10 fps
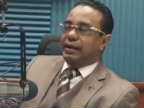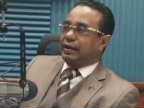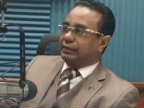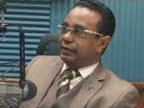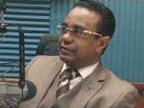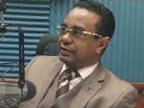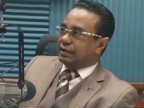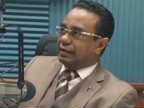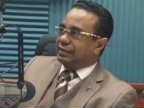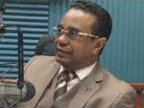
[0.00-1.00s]

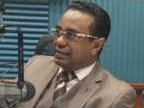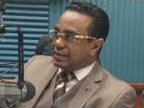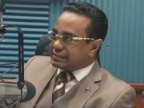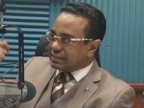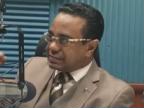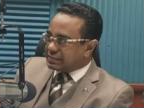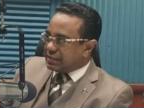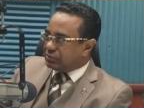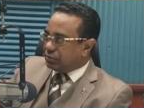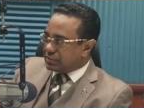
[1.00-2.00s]
característica
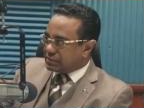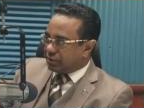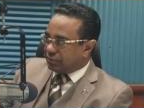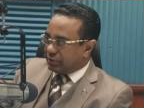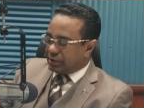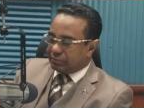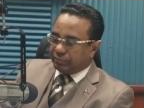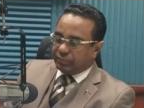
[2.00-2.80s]
necesito desarrollar.